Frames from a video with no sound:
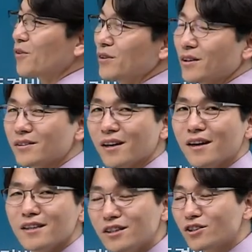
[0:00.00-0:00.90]
하고 있는 거죠.
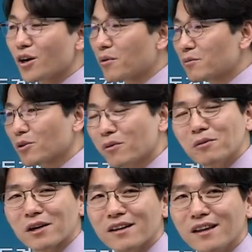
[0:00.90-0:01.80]
실적에말하면더 많이
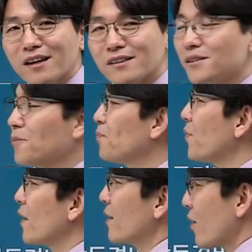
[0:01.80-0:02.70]
받겠네, 그죠?
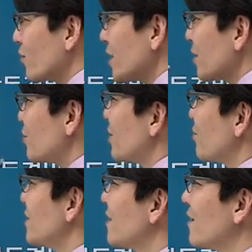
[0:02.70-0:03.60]
경쟁을
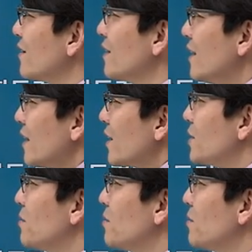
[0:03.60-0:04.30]
붙이고 있어요. 그리고